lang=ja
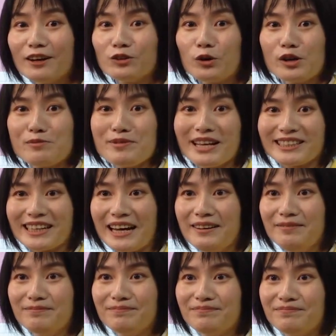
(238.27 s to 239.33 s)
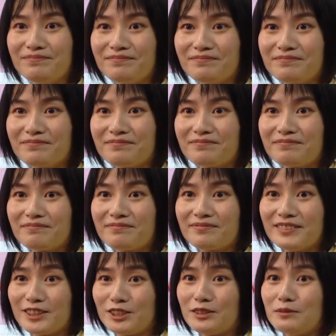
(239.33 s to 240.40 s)
はどういう意味ですか
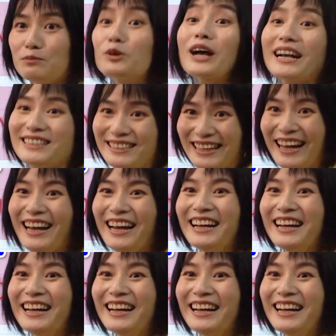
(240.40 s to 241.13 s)
昔ね。